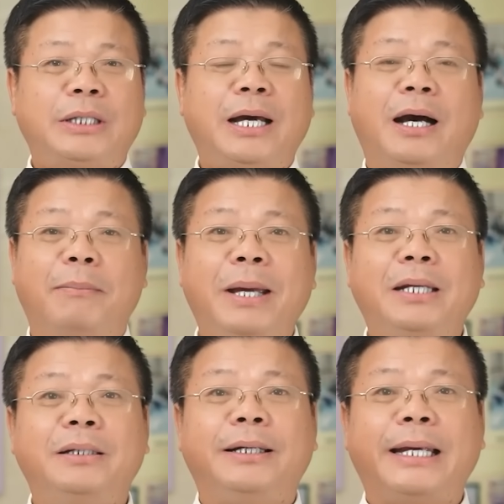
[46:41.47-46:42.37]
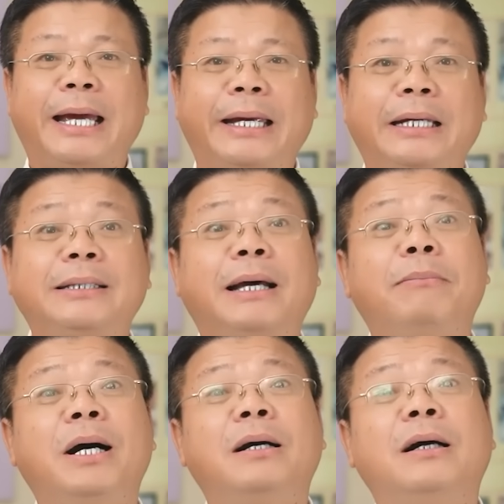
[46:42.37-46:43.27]
Ta ở bên người này nhưng ta
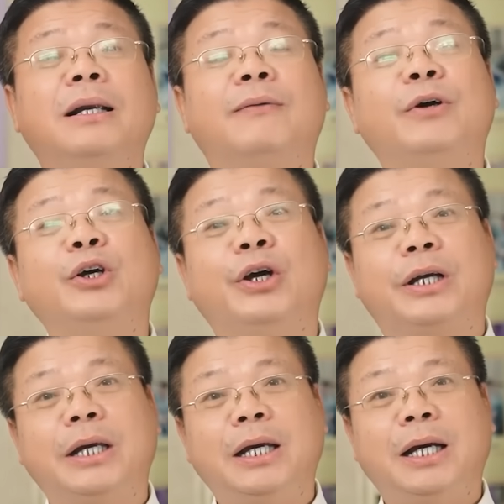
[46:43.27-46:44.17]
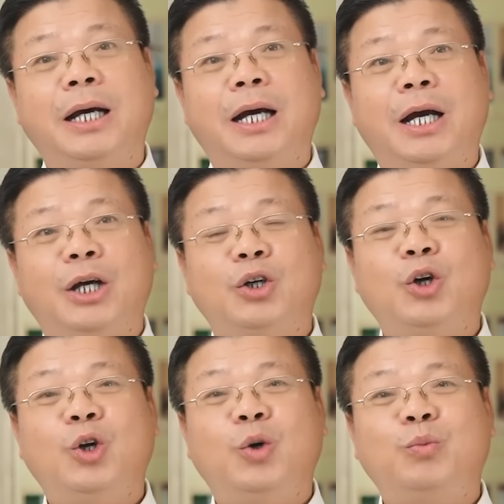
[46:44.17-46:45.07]
mơ ước là với người kia.
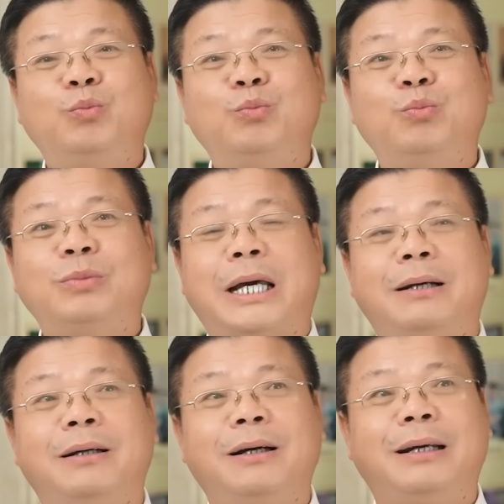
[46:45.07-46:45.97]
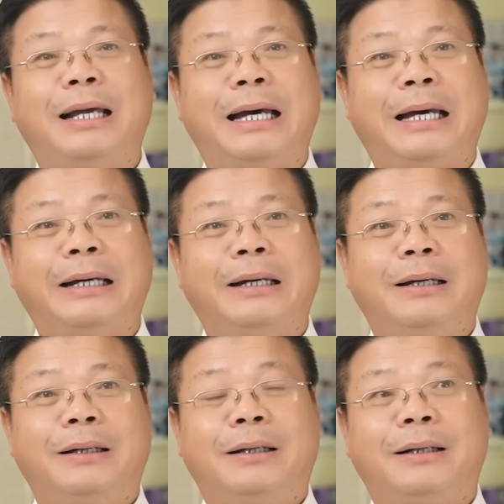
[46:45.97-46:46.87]
Đôi lúc ta ước là
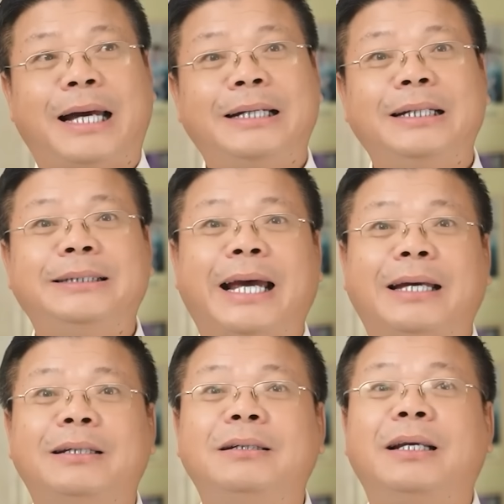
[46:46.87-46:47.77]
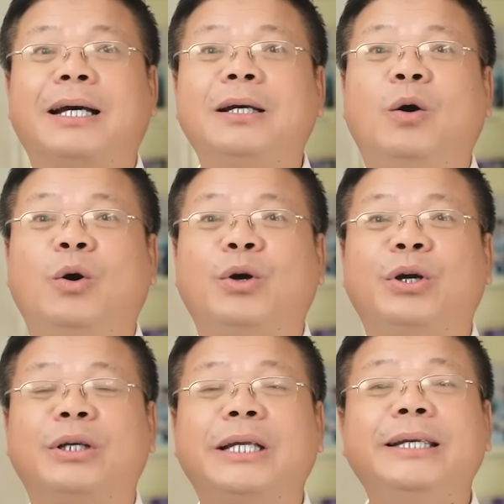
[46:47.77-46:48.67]
anh ấy trẻ như là cái
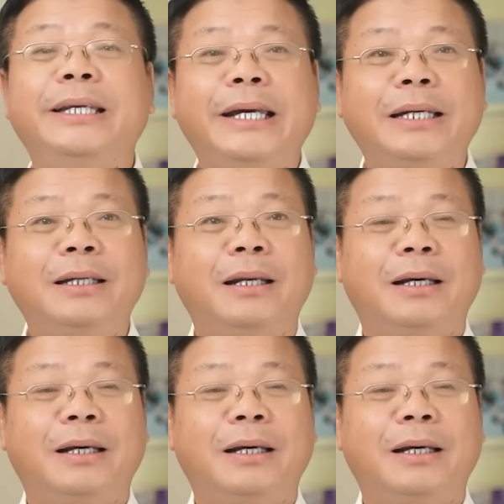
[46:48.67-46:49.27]
hồi thanh niên.